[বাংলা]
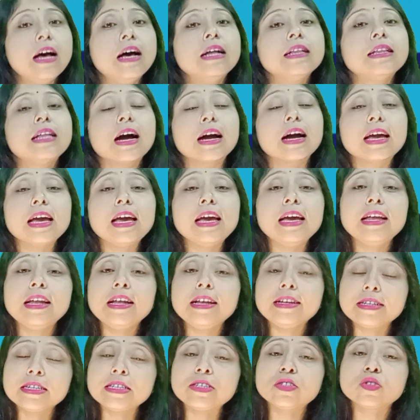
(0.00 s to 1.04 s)
তাকে
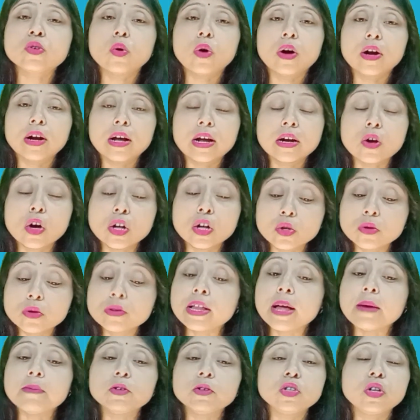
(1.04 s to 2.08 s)
ইরিটেট করার হয়তো
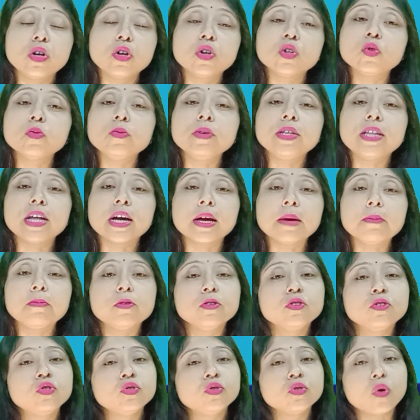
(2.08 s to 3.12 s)
যেমন ধরো তুমি তাকে
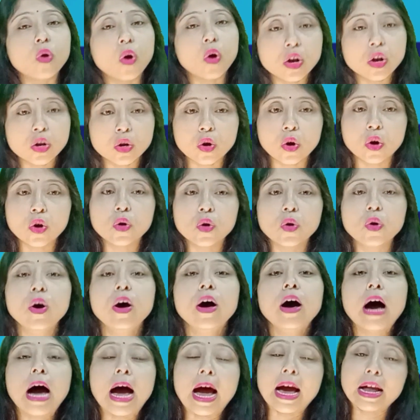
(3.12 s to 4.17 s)
প্রচুর কল করো
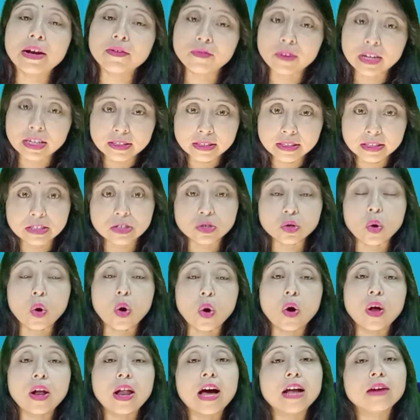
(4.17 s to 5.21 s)
আনওয়ান্টেড
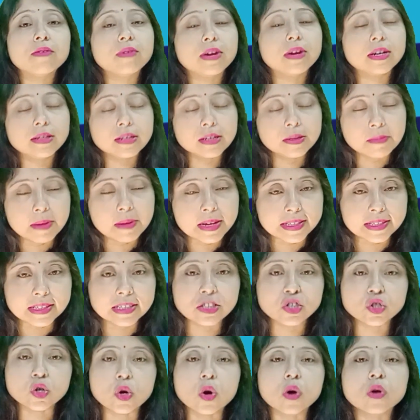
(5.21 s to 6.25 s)
কল আনওয়ান্টেড
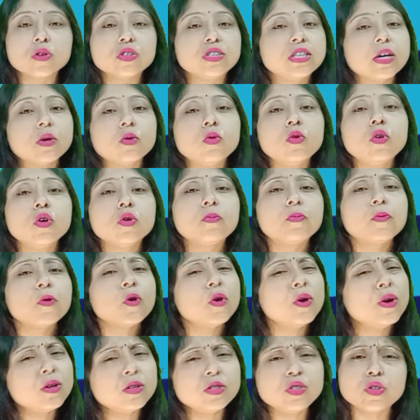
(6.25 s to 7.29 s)
মেসেজ করো যেগুলো
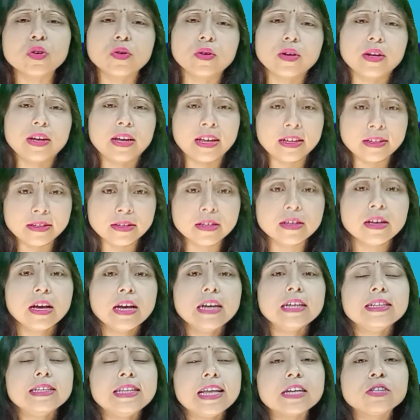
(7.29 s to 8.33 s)
প্রয়োজন নেই
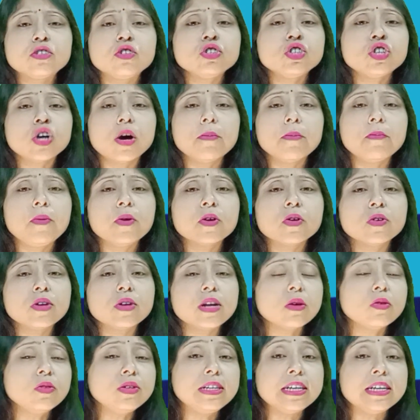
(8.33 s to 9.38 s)
দেখছো সম্পর্কটা
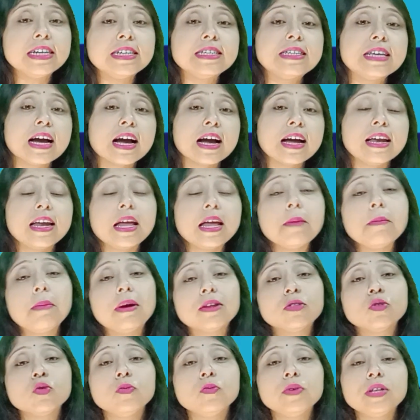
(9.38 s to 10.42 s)
এখন ঠিক জায়গায় নেই বাট
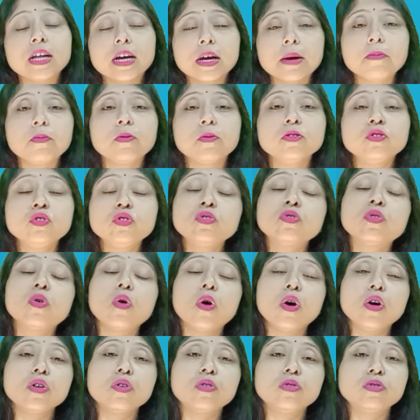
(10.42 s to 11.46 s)
তুমি তাকে প্রচুর
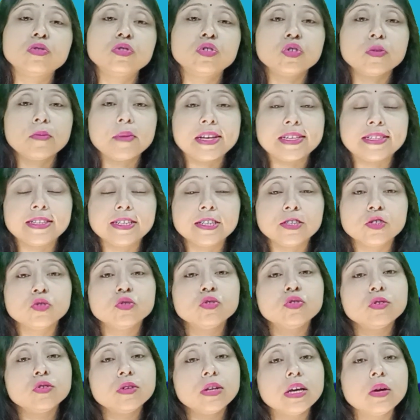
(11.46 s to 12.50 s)
কল করছো মেসেজ
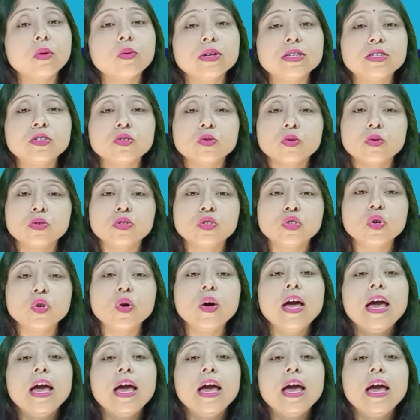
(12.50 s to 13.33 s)
করছো রিকোয়েস্ট করছো